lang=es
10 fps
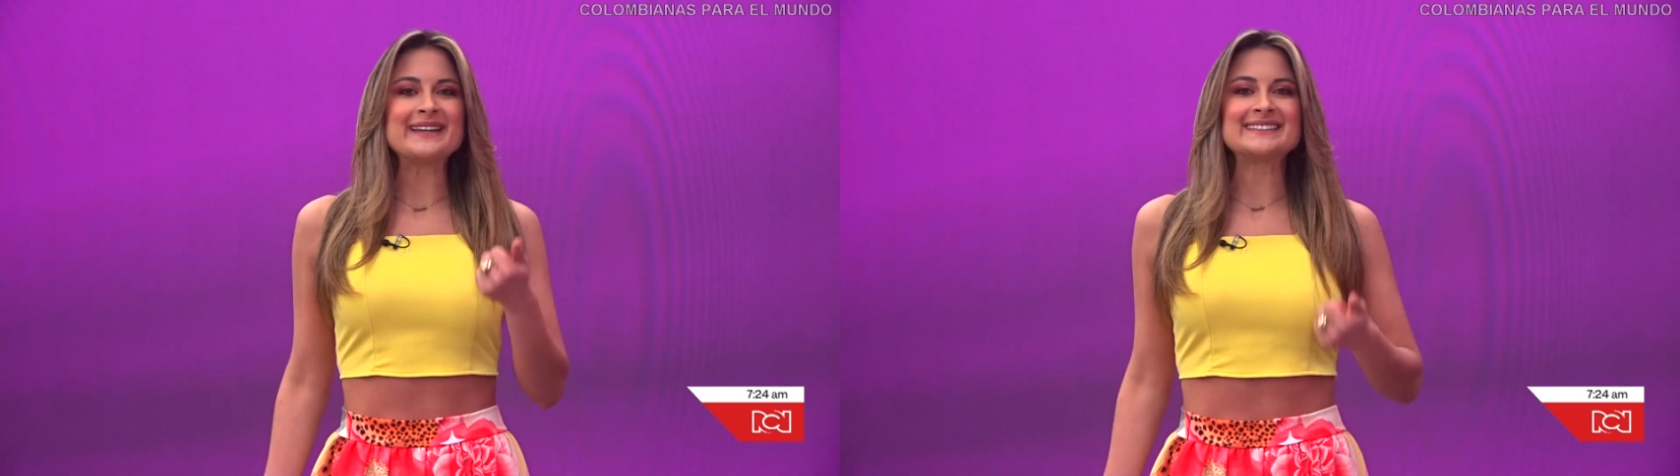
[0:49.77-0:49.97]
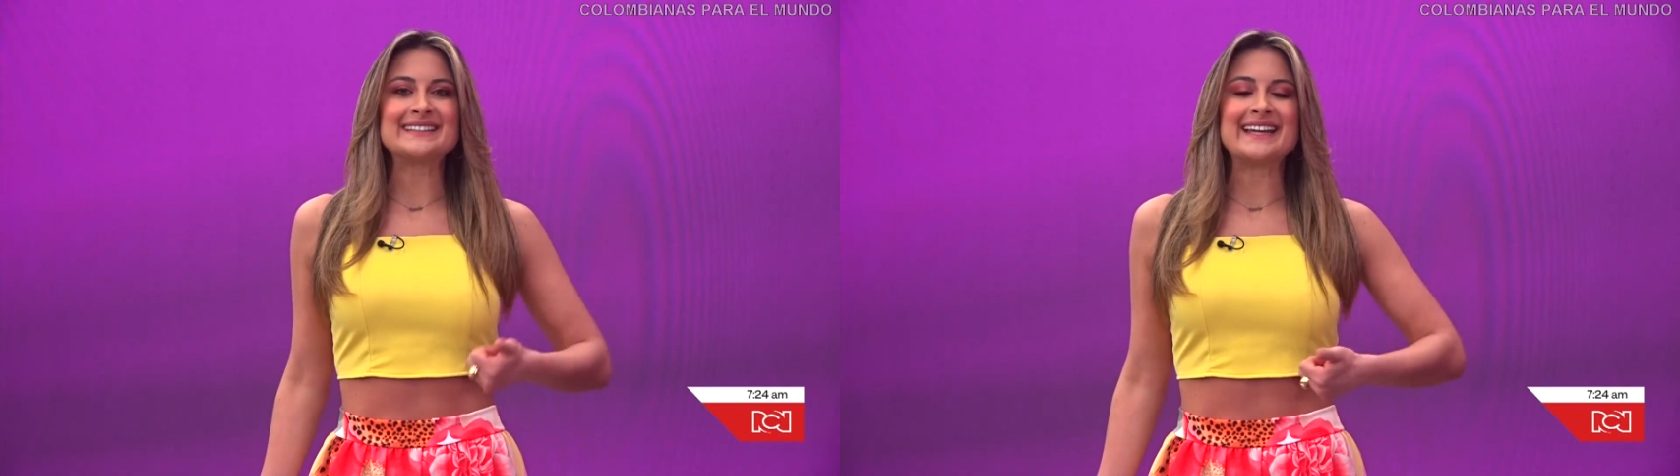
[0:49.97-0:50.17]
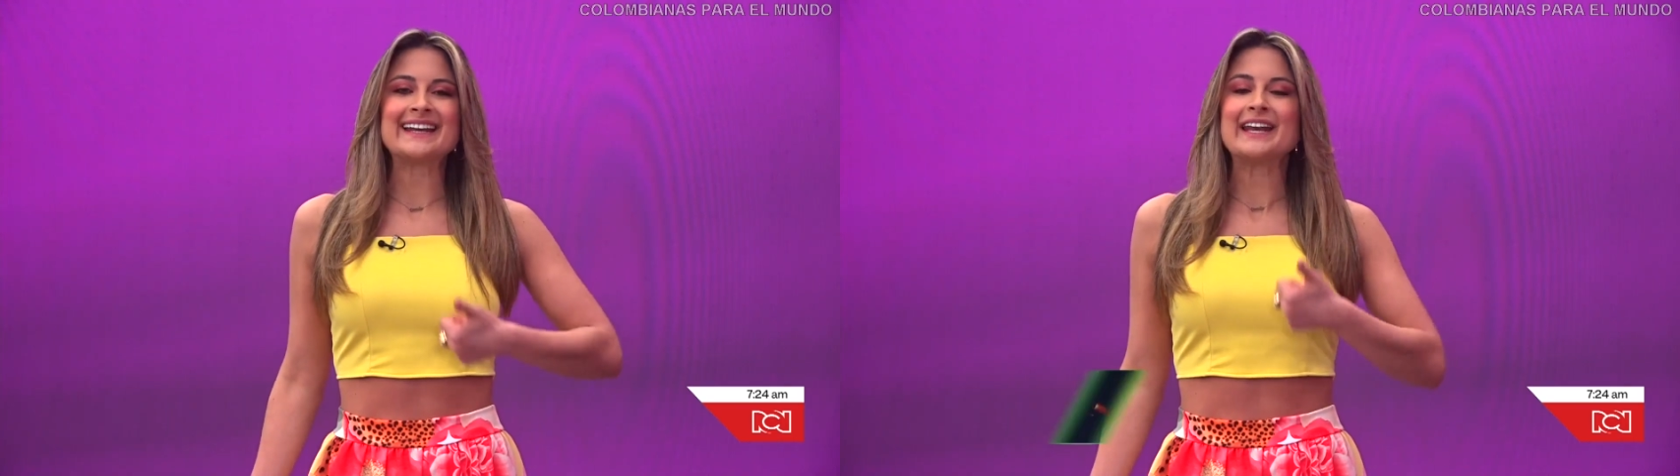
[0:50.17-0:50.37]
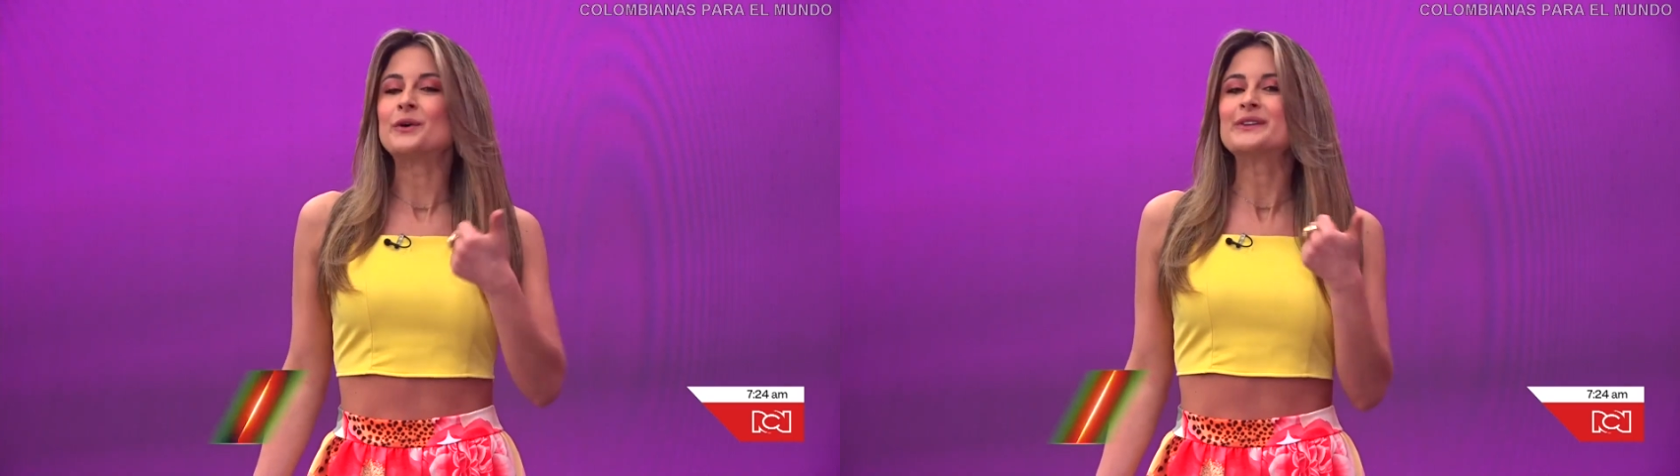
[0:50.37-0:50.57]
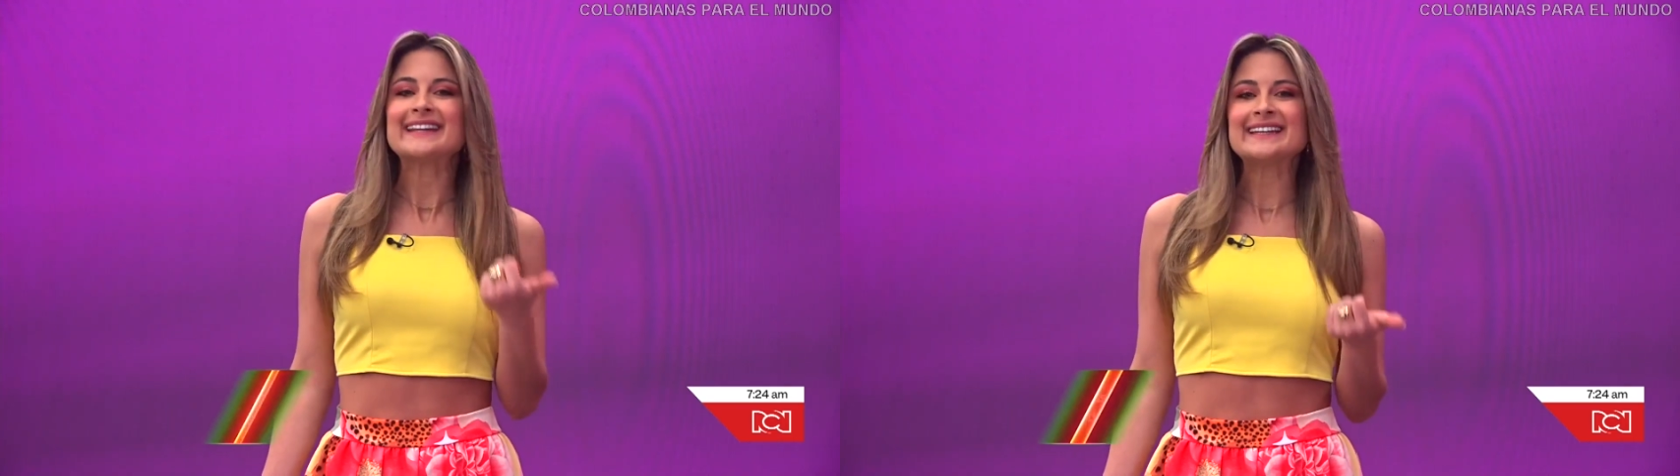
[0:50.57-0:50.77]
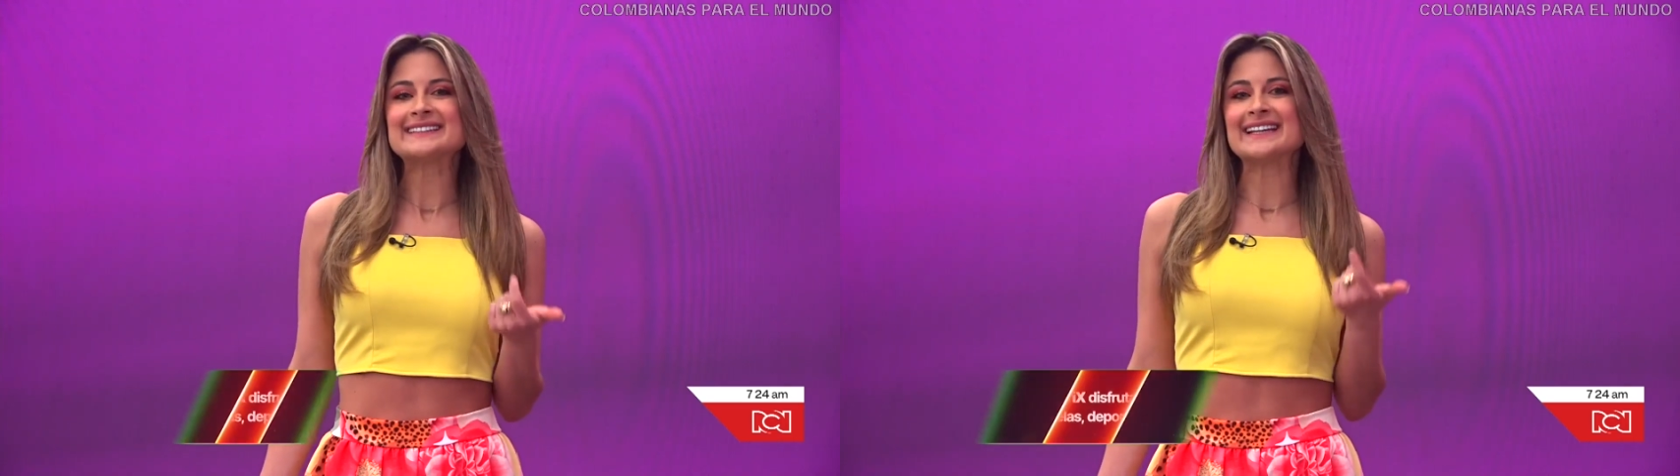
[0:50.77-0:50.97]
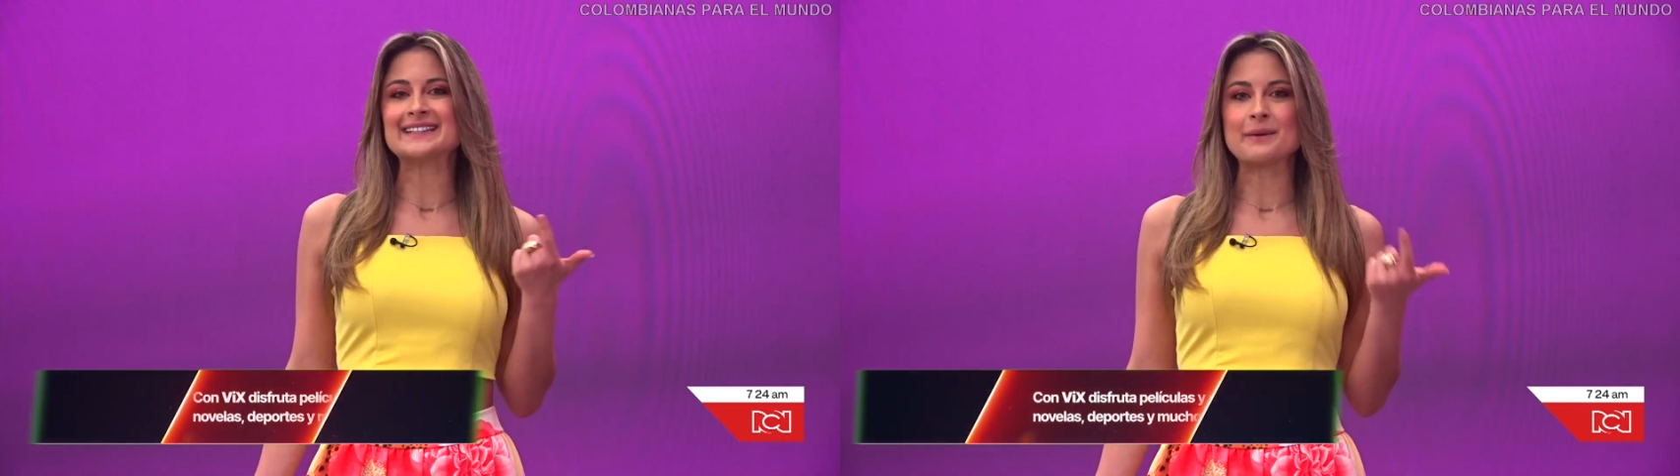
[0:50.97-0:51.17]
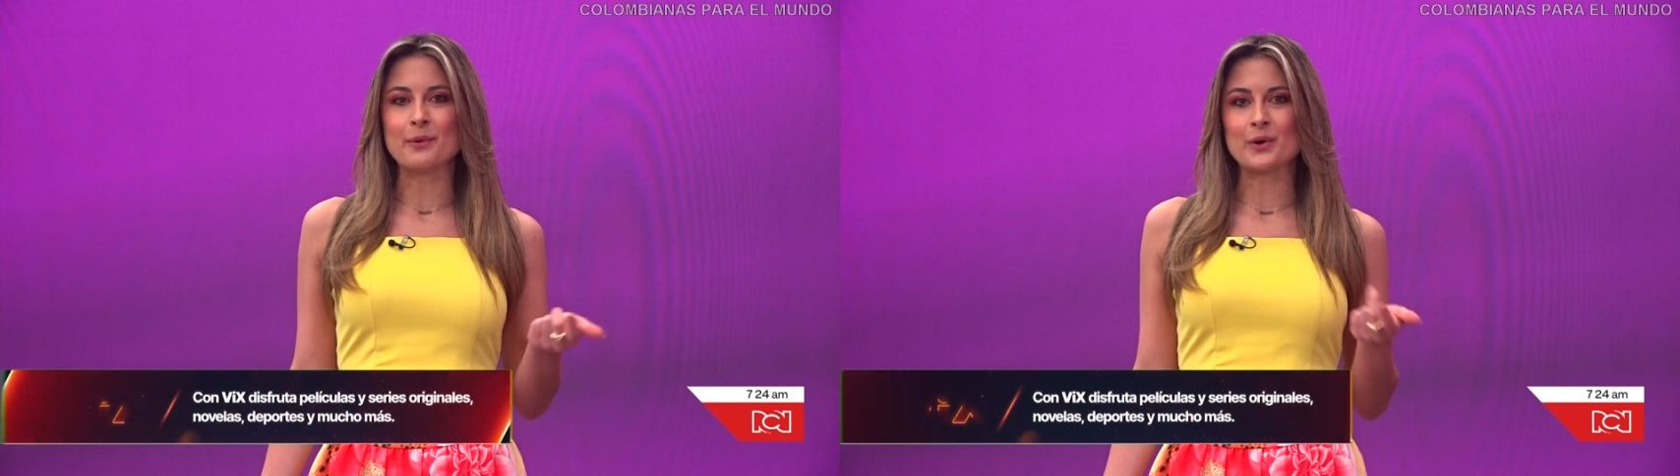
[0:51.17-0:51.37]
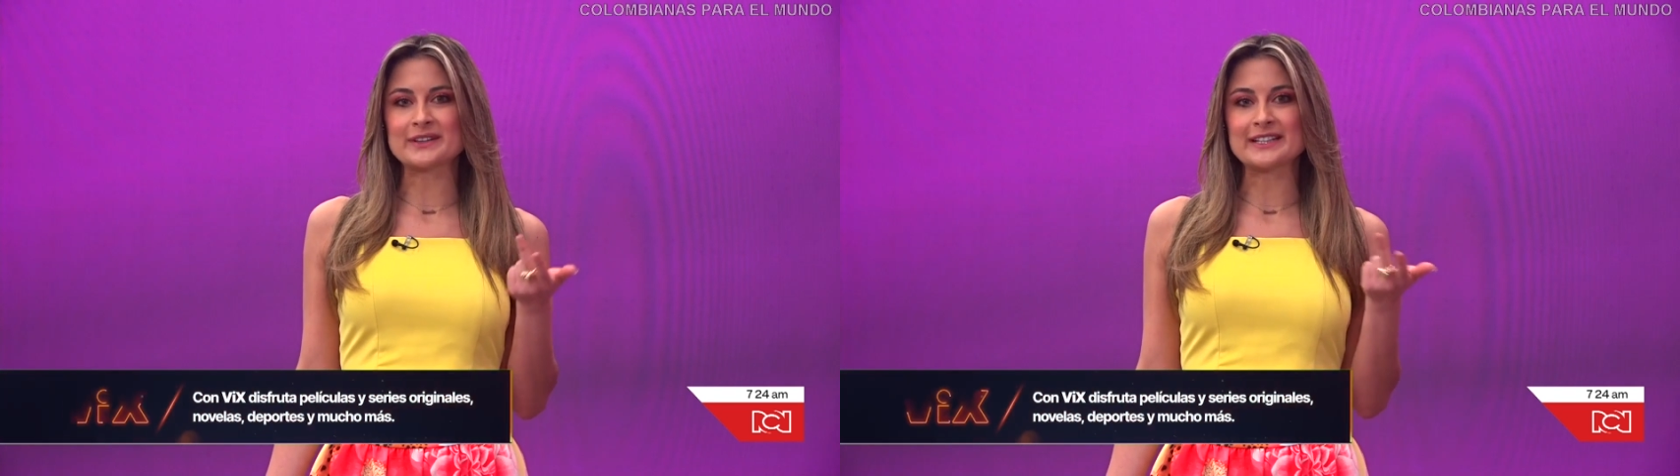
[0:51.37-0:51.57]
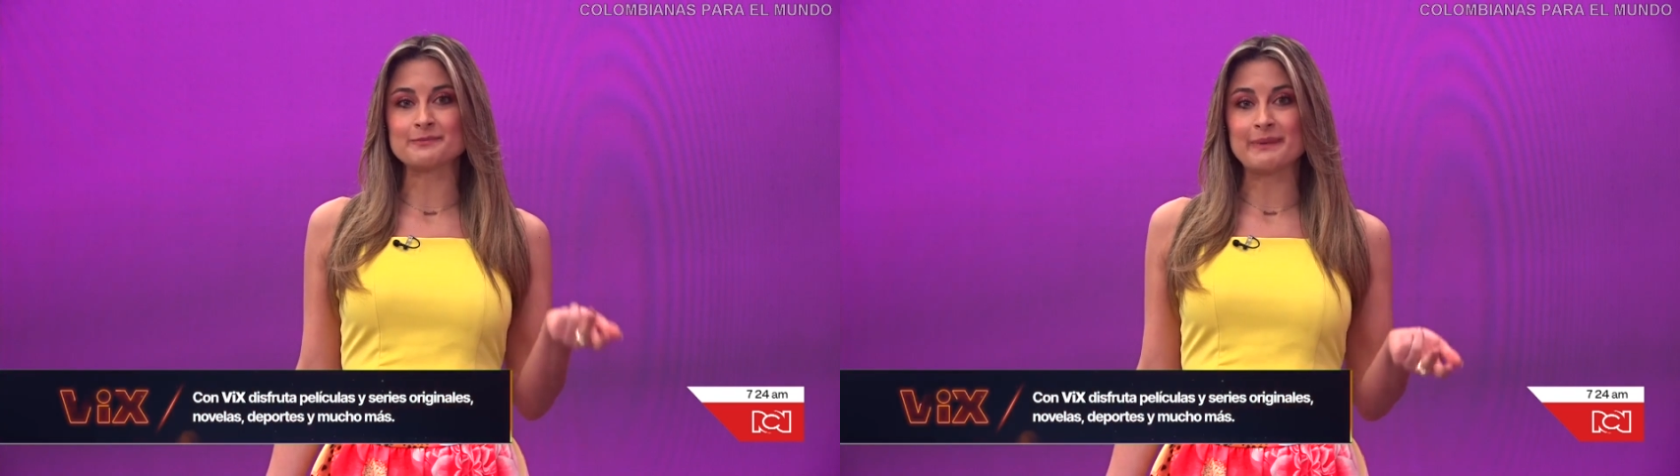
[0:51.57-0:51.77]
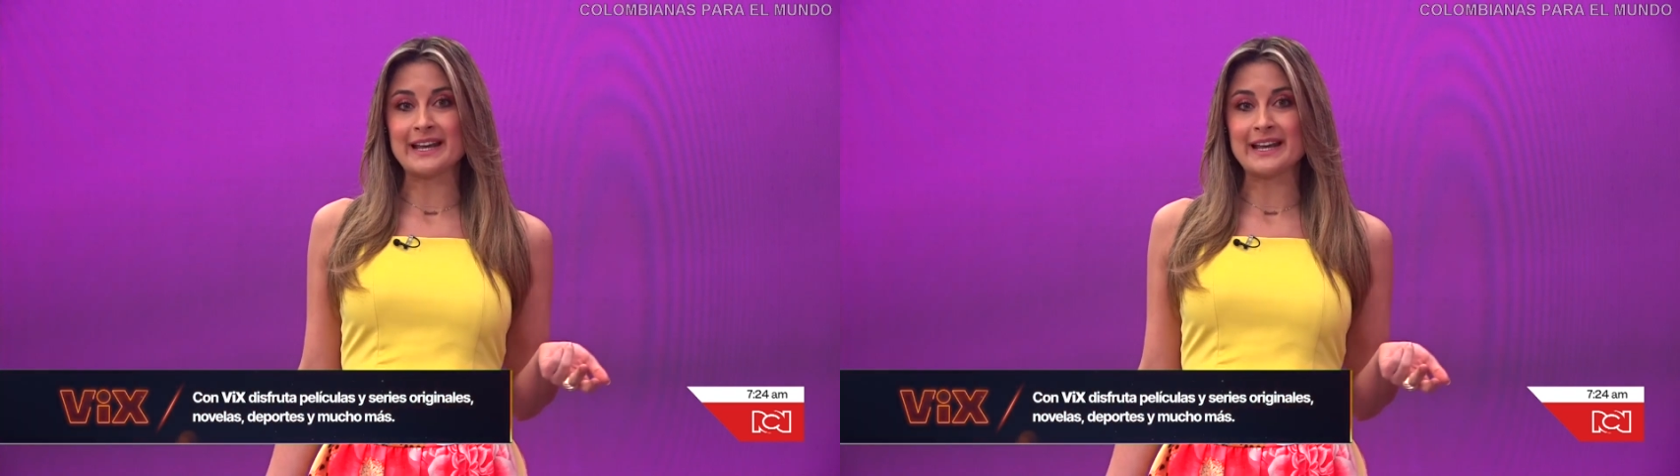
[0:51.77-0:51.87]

VIX tiene noticias, deportes,